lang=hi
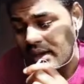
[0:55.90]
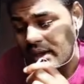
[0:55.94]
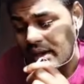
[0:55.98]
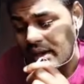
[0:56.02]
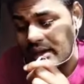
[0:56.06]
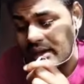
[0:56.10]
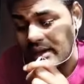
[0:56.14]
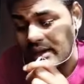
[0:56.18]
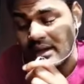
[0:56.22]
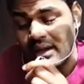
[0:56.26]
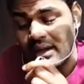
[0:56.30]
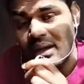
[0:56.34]

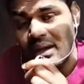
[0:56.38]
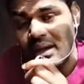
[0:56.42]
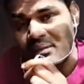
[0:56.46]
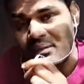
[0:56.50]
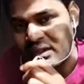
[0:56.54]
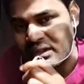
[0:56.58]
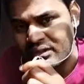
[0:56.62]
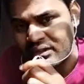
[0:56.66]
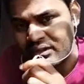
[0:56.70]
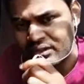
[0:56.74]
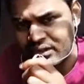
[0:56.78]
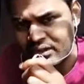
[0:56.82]
आप
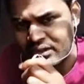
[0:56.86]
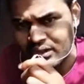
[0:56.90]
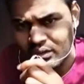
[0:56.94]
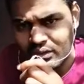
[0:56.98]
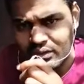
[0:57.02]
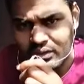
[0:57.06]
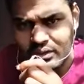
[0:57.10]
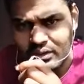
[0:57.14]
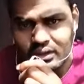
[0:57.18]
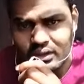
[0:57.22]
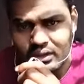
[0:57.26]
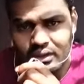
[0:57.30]
सच्चे
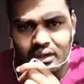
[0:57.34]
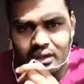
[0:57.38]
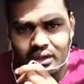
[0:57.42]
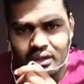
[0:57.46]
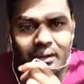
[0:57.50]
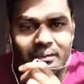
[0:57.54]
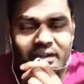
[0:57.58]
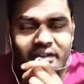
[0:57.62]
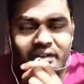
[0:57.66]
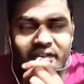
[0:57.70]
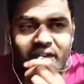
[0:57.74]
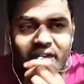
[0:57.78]
होंगे
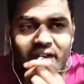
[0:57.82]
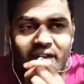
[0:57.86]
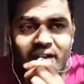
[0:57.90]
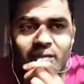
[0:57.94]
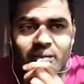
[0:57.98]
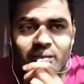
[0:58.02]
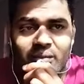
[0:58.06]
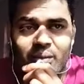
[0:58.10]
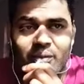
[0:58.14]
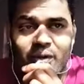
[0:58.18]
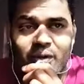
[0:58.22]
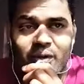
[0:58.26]
आपके साथ
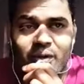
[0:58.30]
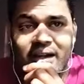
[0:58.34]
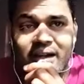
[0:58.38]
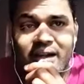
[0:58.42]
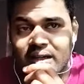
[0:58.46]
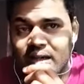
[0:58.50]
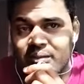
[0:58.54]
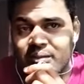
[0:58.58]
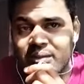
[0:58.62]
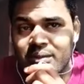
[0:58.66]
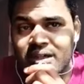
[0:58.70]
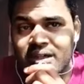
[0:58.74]
में
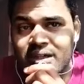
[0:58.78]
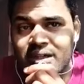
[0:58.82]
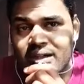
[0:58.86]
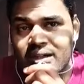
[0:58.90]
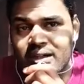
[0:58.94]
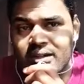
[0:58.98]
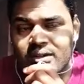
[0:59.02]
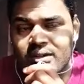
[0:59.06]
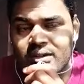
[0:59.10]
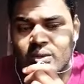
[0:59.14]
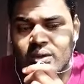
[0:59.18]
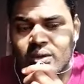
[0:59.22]
वाकई में
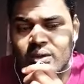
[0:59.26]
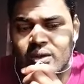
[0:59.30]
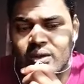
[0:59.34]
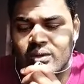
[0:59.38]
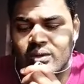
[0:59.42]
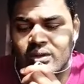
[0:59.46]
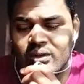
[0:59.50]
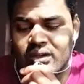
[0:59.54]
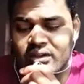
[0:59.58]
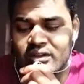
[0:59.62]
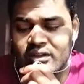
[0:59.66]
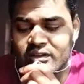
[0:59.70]
गलत हुआ हो
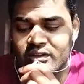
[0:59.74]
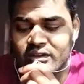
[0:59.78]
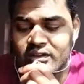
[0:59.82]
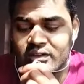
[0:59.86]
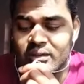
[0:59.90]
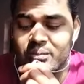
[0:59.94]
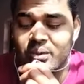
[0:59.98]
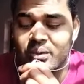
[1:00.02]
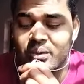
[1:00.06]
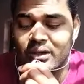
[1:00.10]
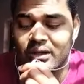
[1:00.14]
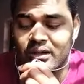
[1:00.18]
रहा किसी ने
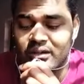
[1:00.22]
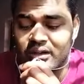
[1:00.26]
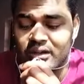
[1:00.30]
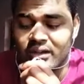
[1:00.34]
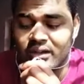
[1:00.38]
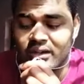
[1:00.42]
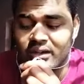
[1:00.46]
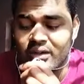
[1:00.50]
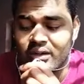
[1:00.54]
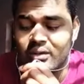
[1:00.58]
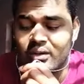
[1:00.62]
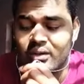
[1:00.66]
बुरा
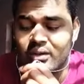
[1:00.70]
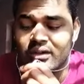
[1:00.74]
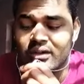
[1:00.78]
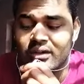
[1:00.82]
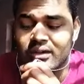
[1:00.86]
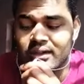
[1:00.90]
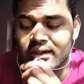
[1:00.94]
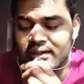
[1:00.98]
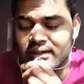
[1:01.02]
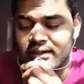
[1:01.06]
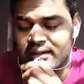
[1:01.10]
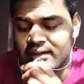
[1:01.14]
किया हो रहा
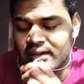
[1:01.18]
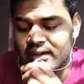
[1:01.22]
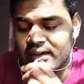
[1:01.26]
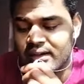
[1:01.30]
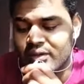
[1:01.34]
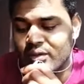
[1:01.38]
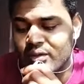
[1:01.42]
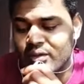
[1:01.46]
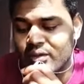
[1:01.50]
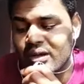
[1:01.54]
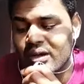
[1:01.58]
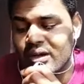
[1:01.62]
गलत किया
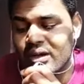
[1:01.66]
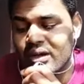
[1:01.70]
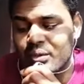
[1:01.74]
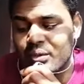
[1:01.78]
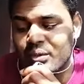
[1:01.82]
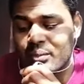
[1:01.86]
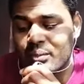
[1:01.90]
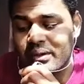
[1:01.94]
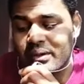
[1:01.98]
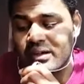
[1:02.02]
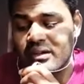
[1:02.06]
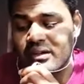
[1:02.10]
हो रहा
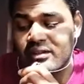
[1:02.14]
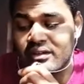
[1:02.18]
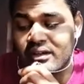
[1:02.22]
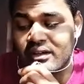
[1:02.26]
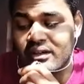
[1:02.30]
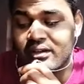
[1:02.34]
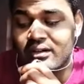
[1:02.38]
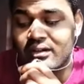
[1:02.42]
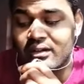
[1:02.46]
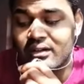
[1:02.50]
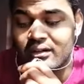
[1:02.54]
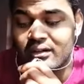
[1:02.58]
आपको
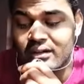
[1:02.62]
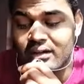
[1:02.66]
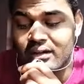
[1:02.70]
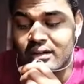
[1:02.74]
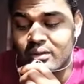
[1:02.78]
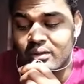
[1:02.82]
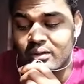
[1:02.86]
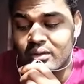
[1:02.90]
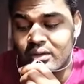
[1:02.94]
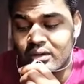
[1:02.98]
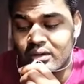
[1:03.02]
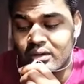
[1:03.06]
परेशान करता
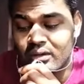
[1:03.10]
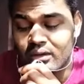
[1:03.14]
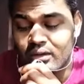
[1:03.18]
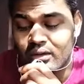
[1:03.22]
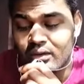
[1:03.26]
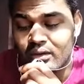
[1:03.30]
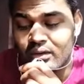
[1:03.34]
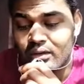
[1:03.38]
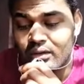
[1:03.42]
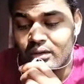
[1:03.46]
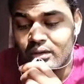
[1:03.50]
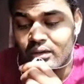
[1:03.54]
हो रहा
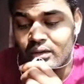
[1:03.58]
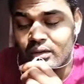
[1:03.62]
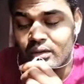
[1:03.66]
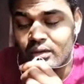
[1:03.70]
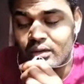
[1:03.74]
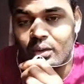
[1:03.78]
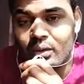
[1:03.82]
तो